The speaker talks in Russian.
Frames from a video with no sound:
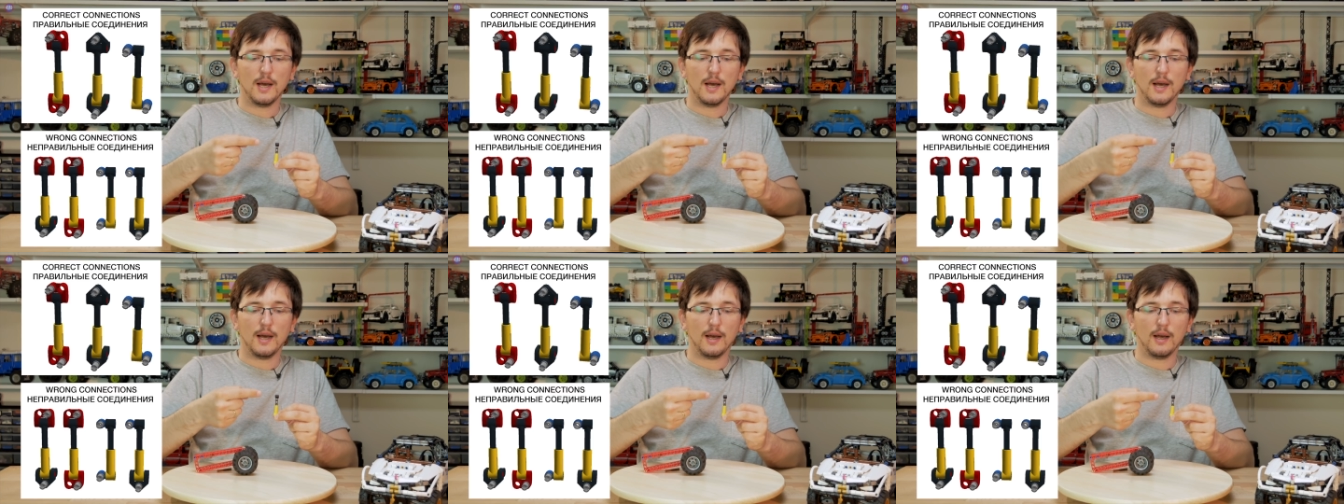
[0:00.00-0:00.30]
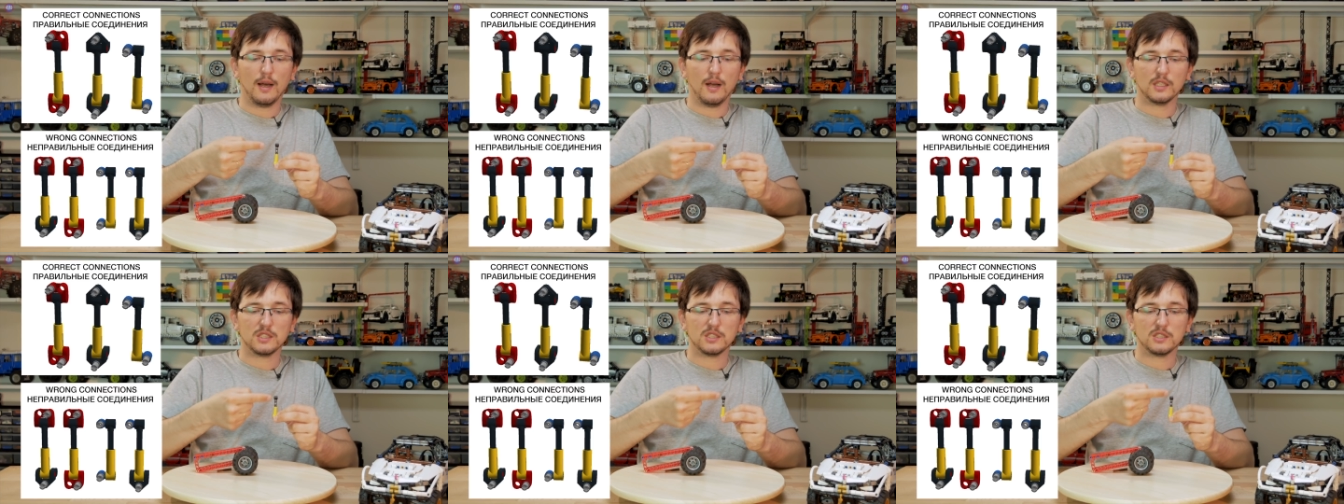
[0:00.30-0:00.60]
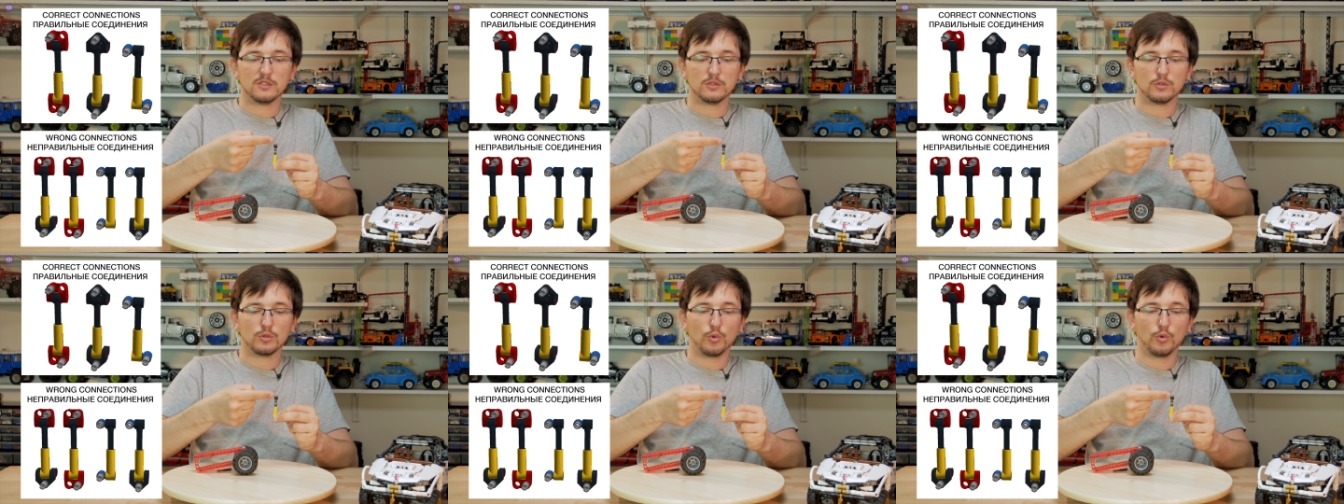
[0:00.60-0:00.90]
а
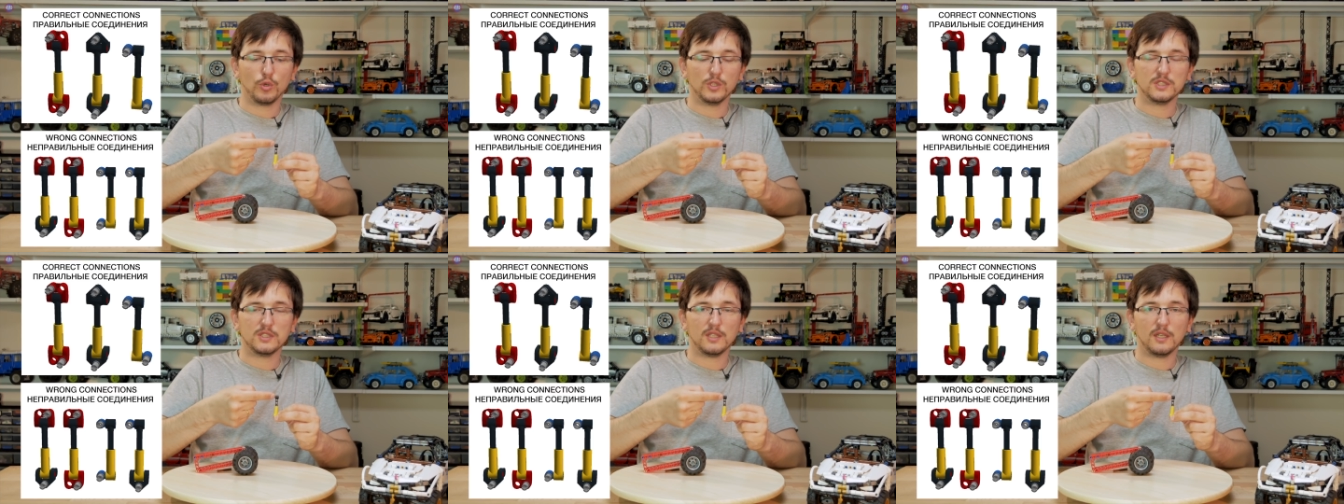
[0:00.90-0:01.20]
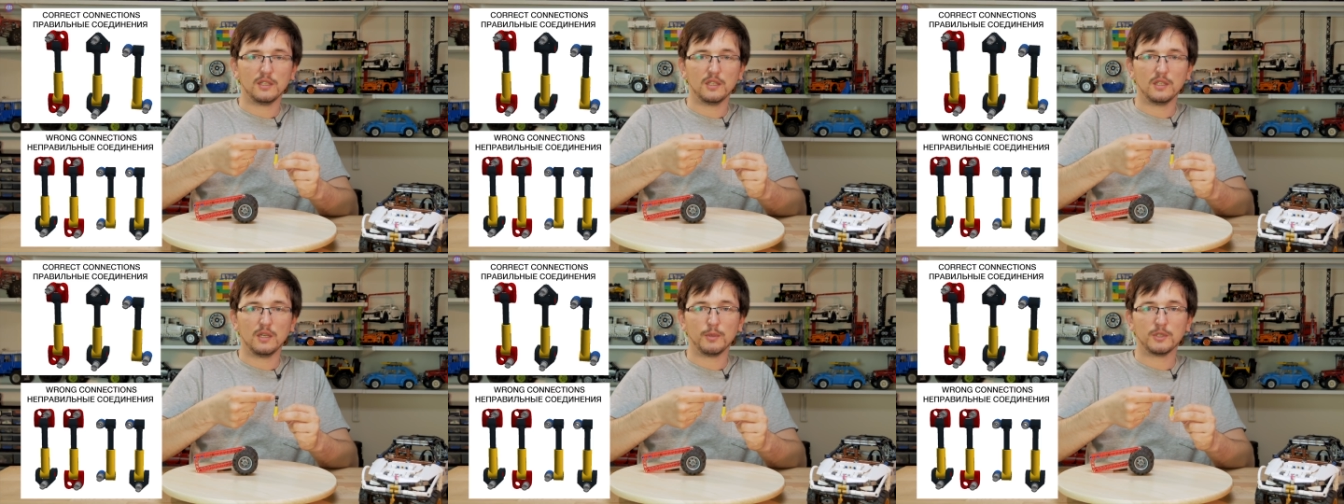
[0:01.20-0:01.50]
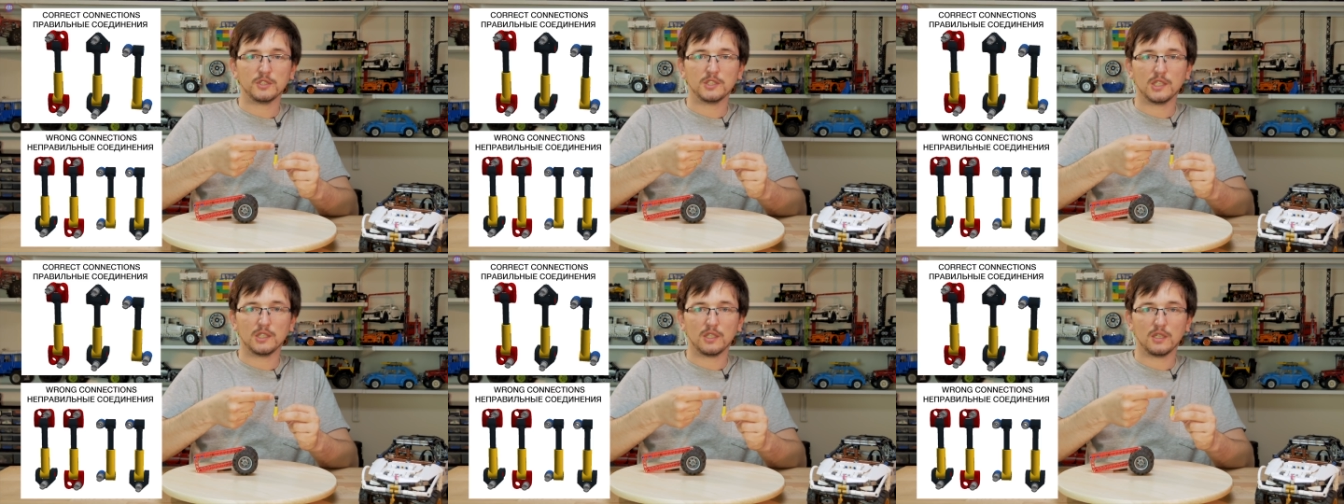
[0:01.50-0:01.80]
с другой стороны
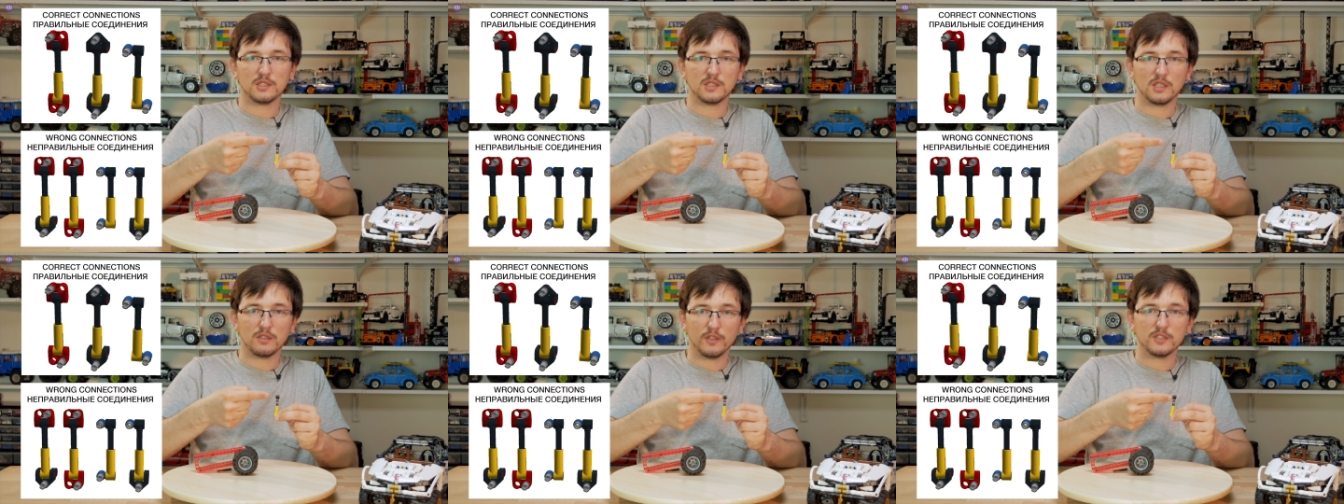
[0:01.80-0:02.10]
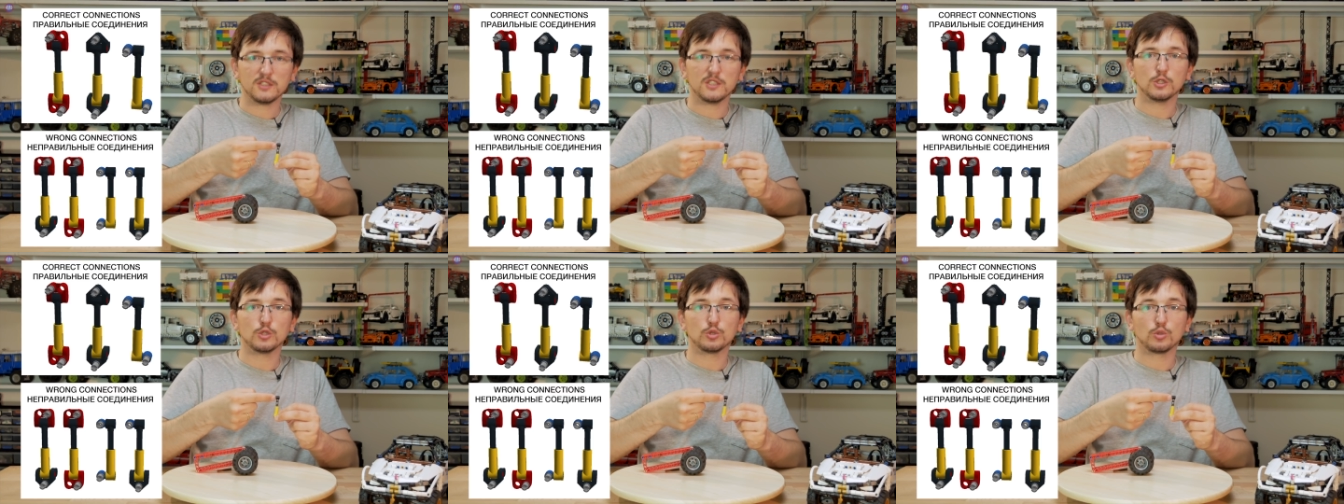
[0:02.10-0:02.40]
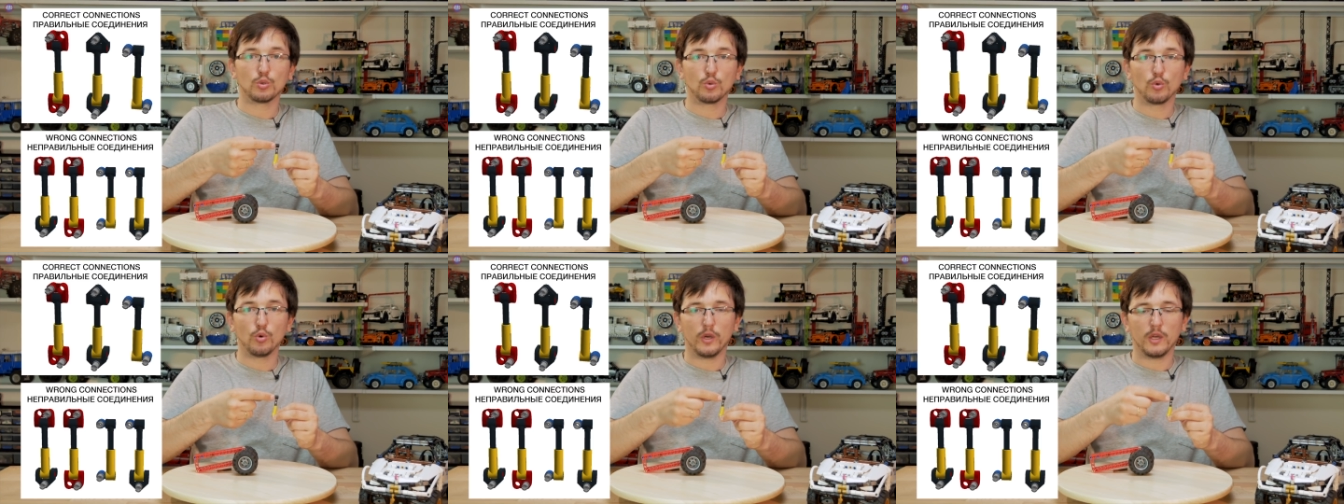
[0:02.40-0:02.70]
амортизатора, соответственно, с
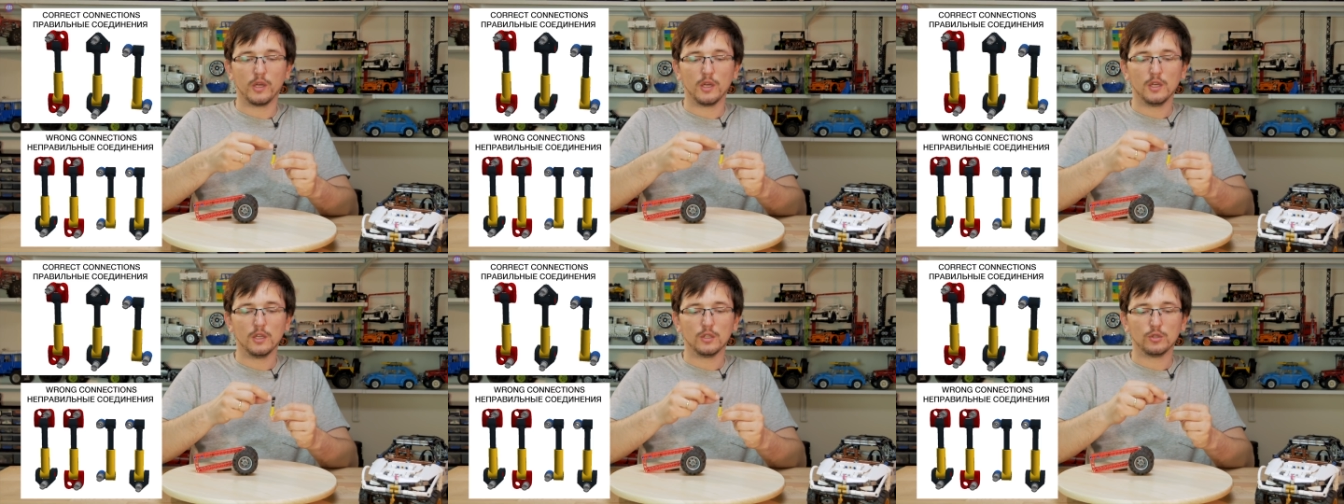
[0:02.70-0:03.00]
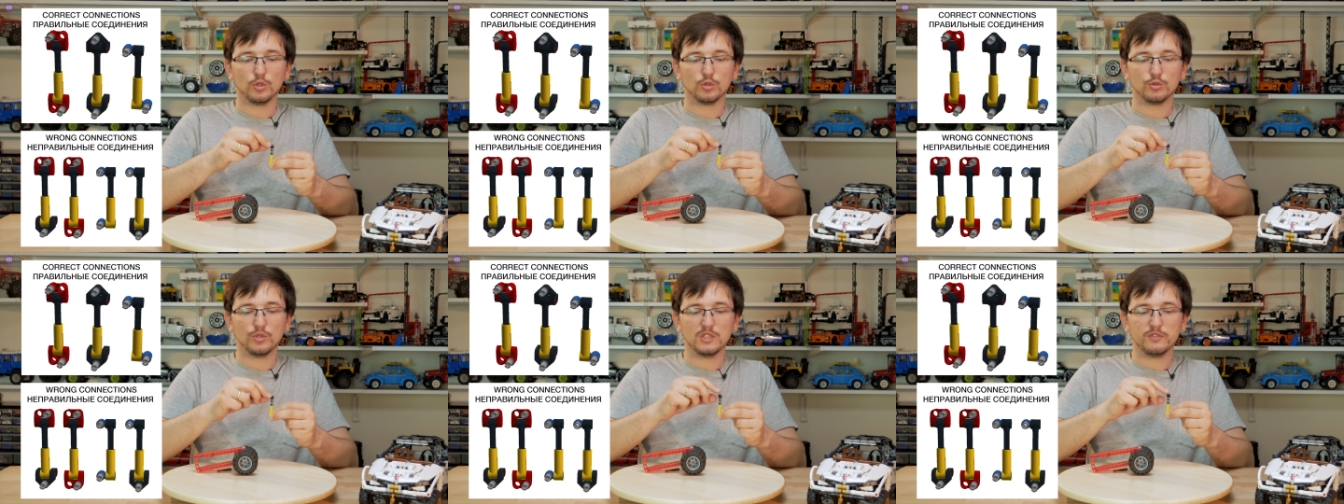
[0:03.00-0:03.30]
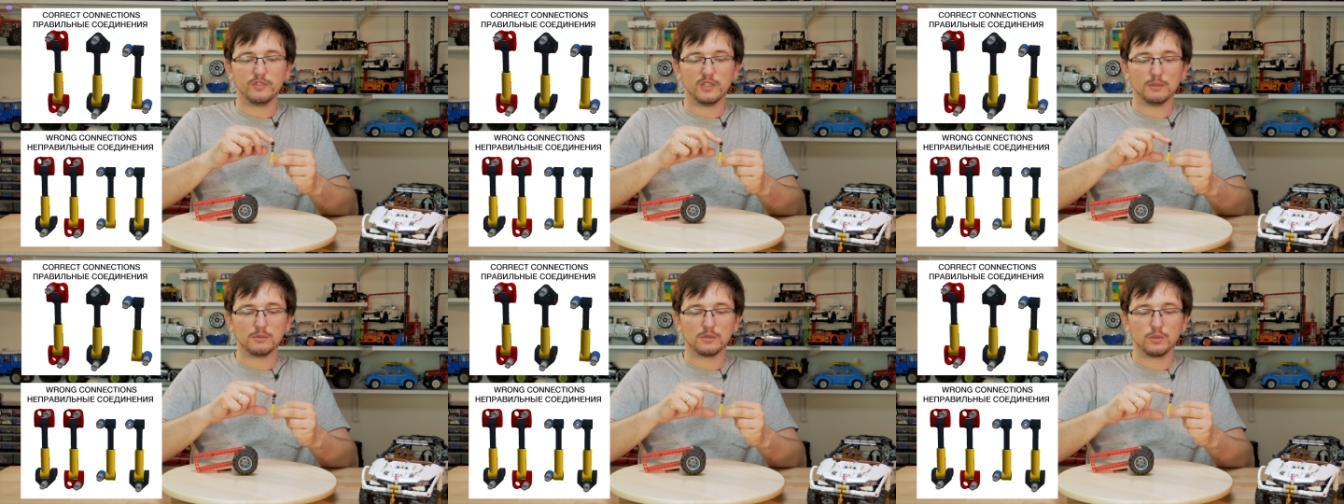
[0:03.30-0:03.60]
другой. То есть у нас
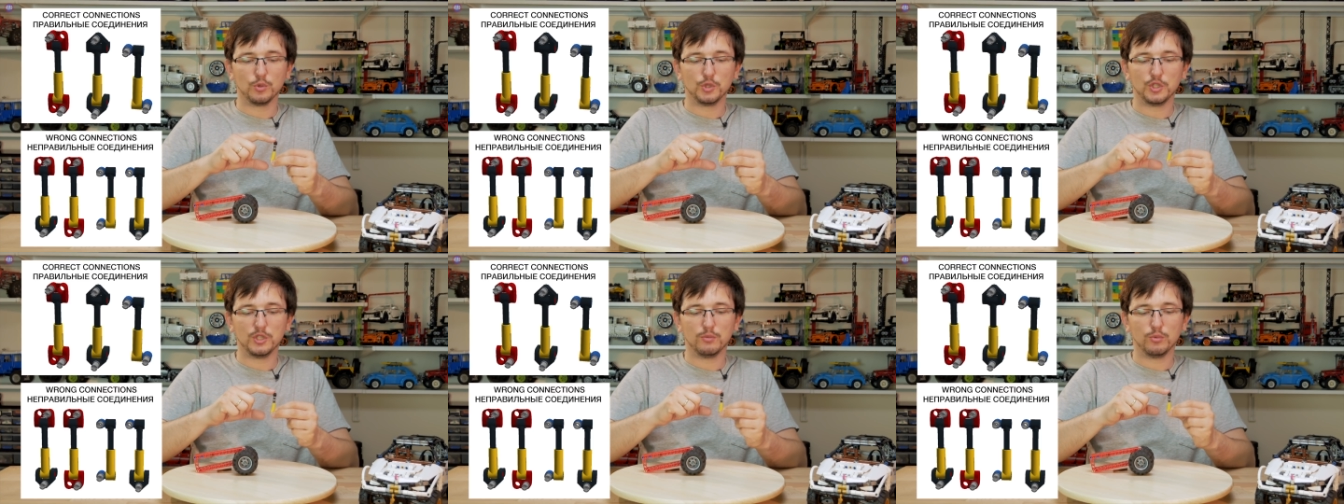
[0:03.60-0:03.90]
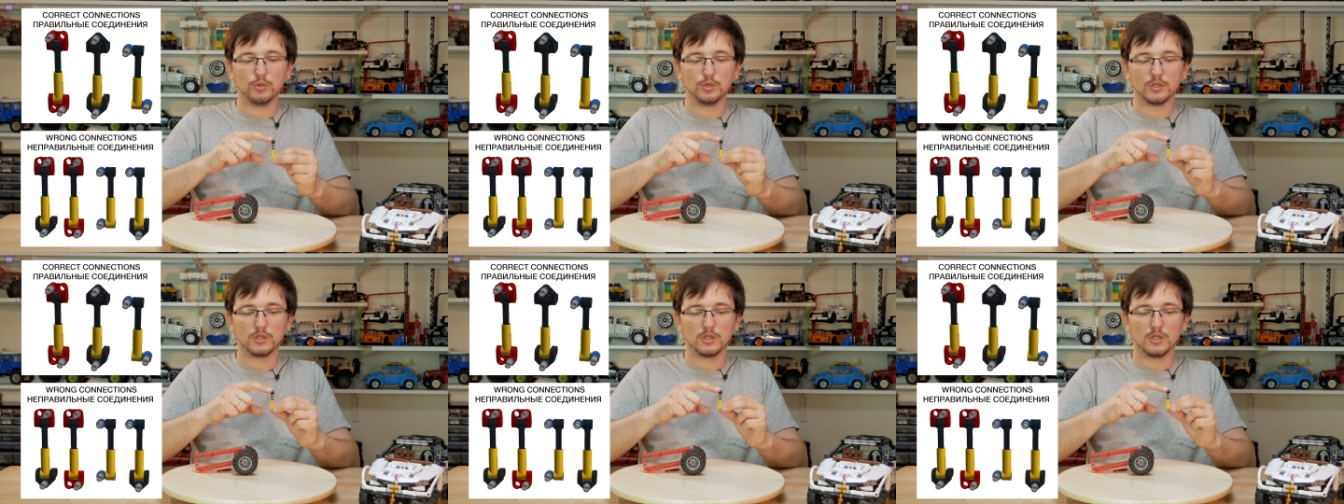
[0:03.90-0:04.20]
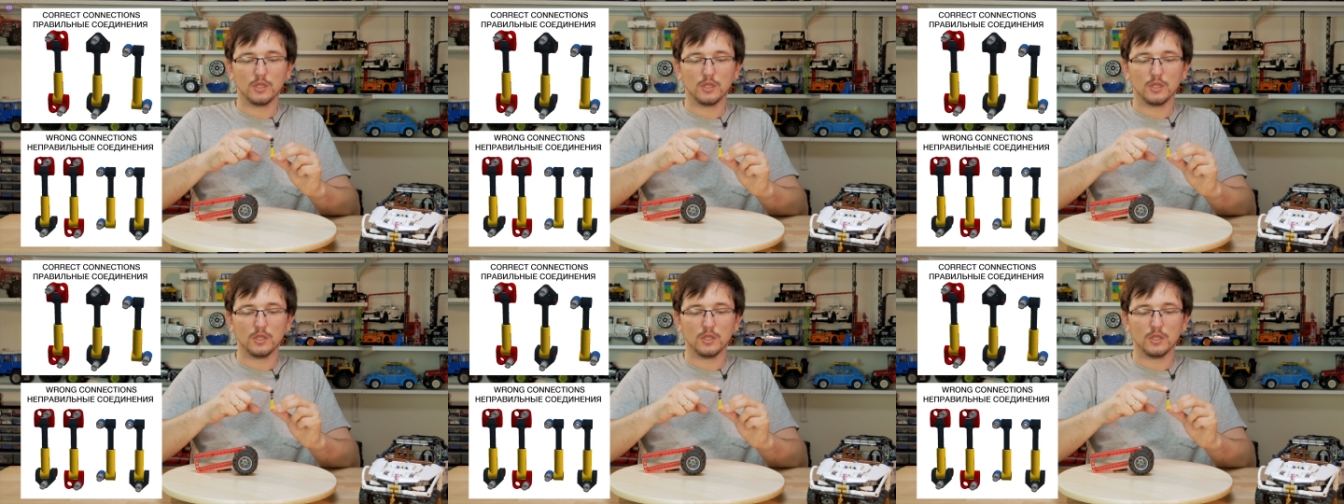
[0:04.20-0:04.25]
в этом случае будет